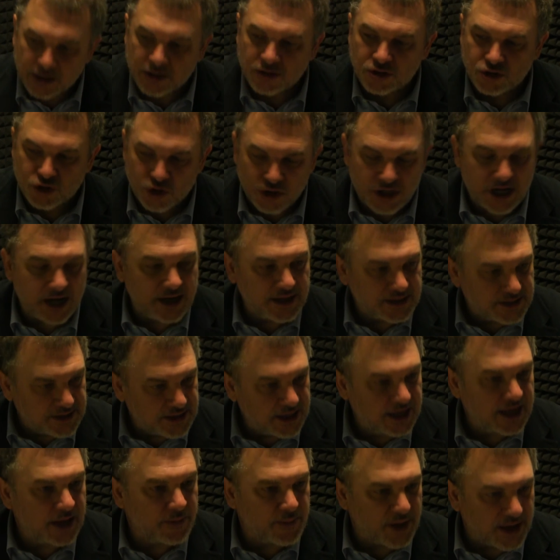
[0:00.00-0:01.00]

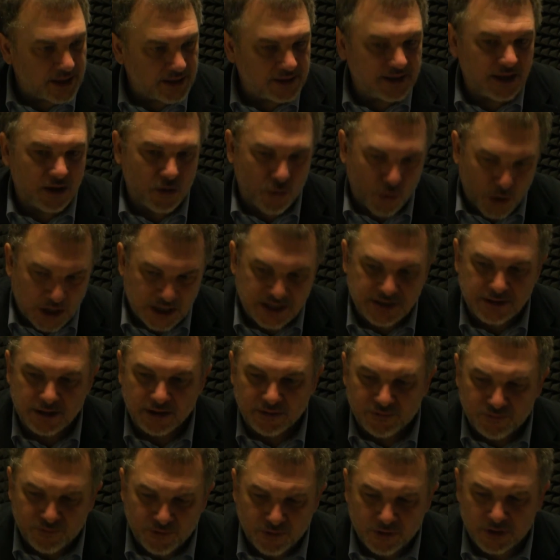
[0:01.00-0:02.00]
Giornalisticamente questa
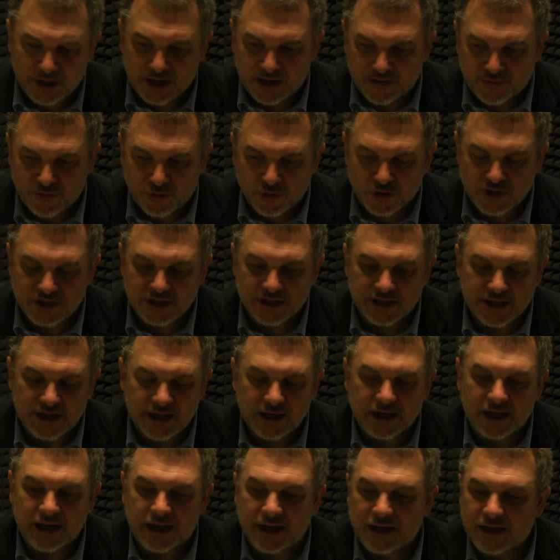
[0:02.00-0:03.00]
è fo- la forza
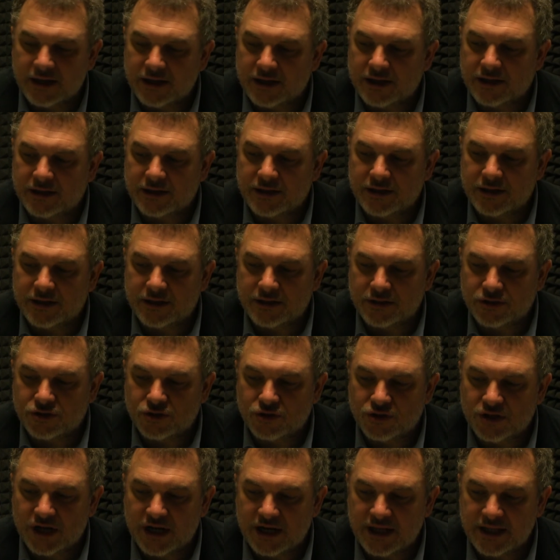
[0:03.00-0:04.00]
della, eh, del
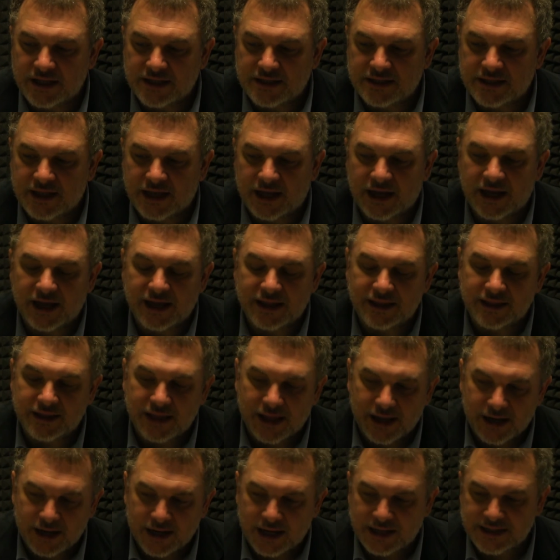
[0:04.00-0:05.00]
giornalista e
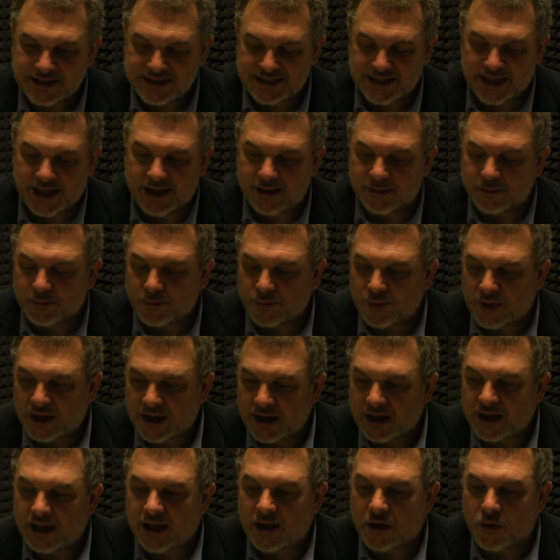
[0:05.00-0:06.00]
della
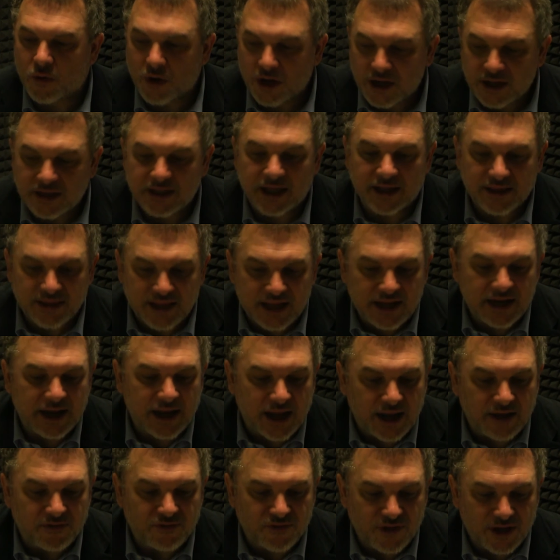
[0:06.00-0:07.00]
stampa, è quella di
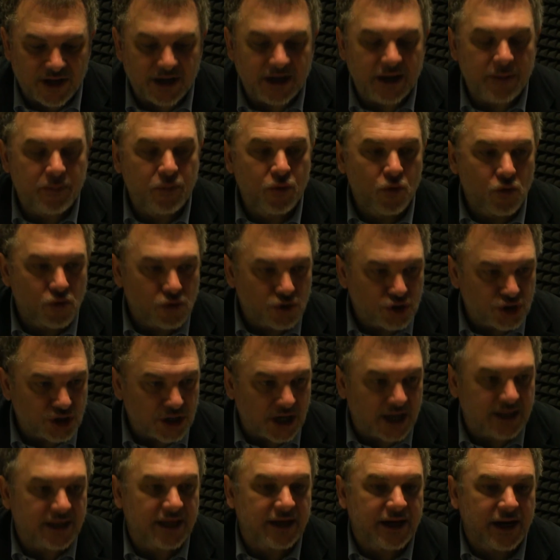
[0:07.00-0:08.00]
andare a fare le
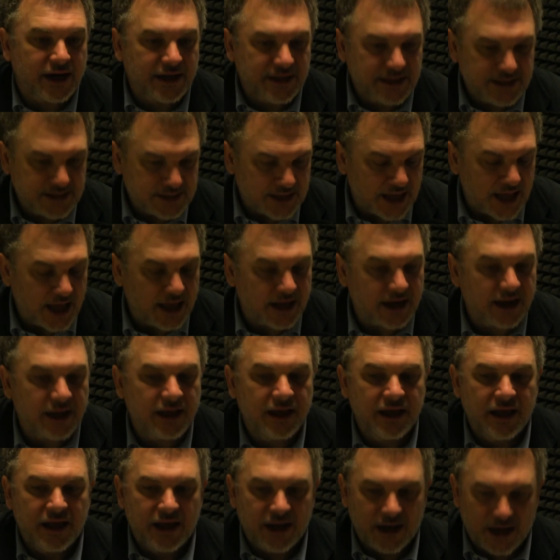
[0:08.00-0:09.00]
pulci, ad analizzare
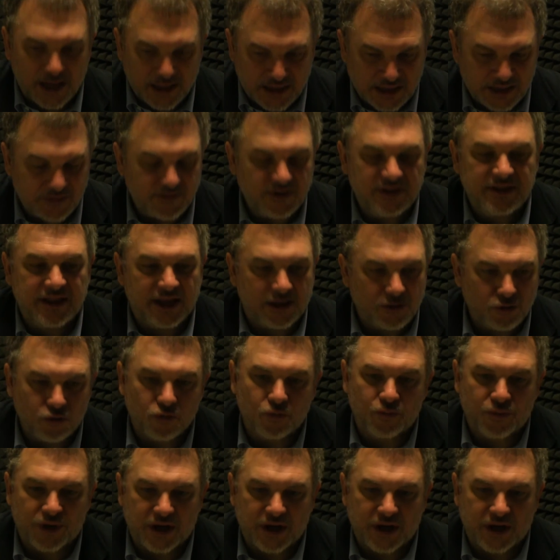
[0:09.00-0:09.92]
l'attività di un